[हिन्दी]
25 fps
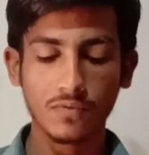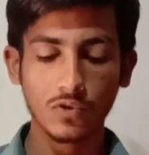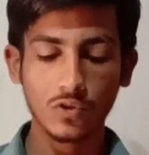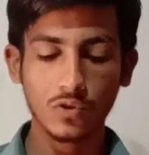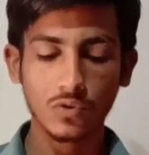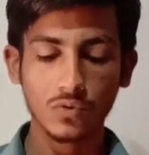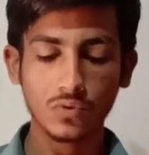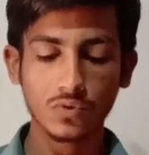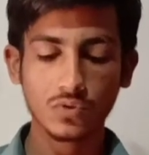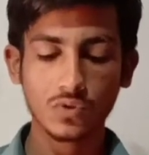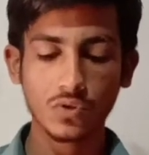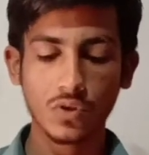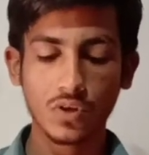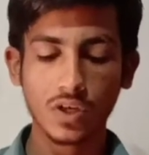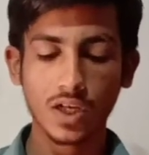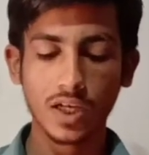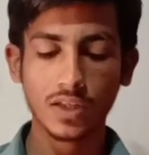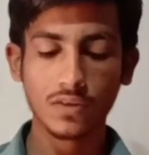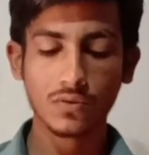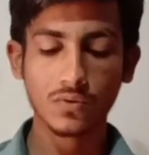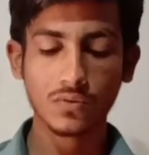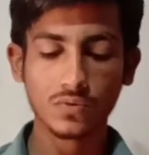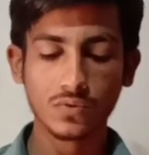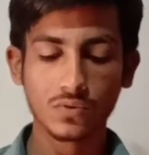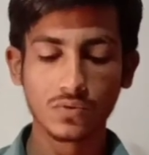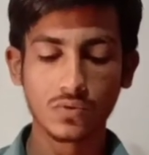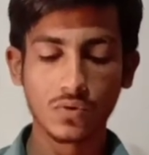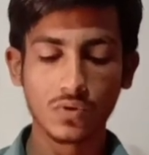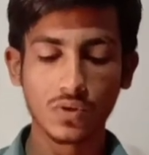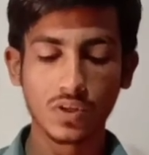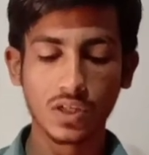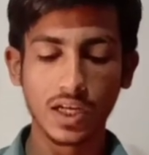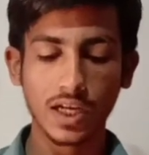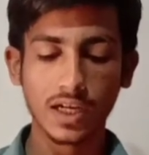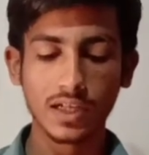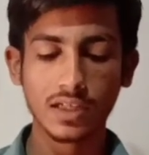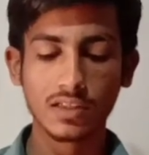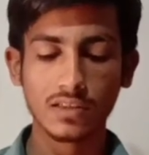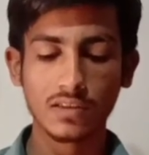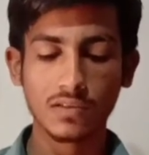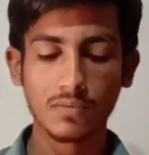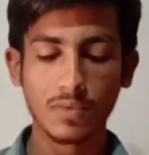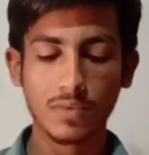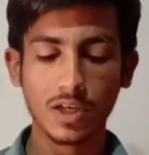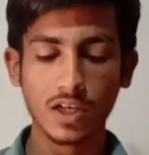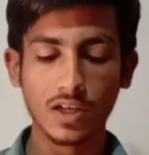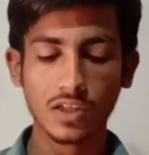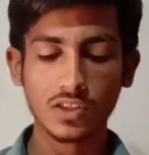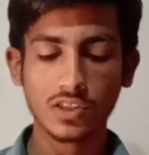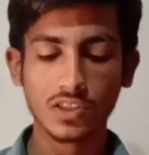वो लूज़ हो रहा है तो उसको कनेक्ट
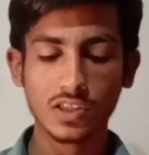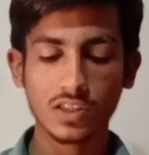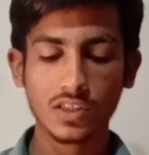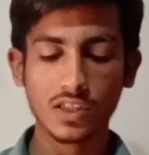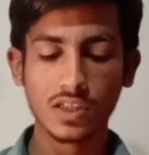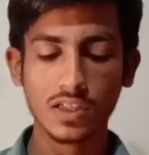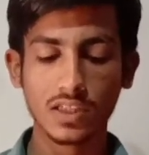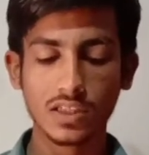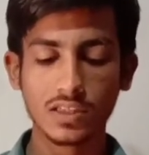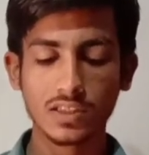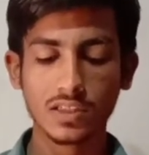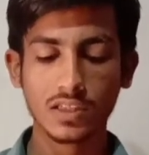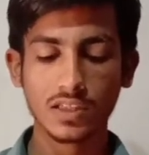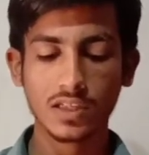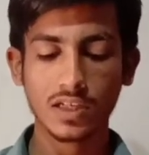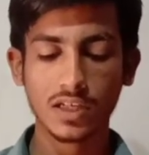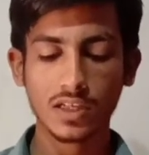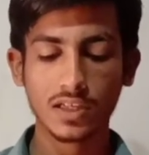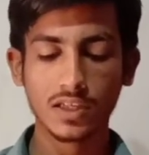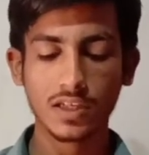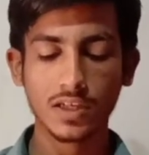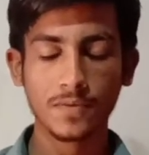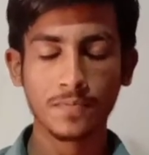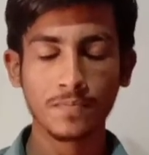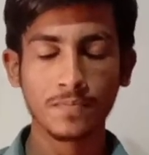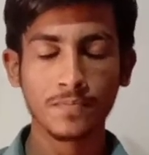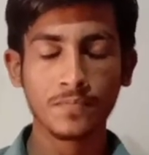दोबारा अच्छे तरीके से करेंगे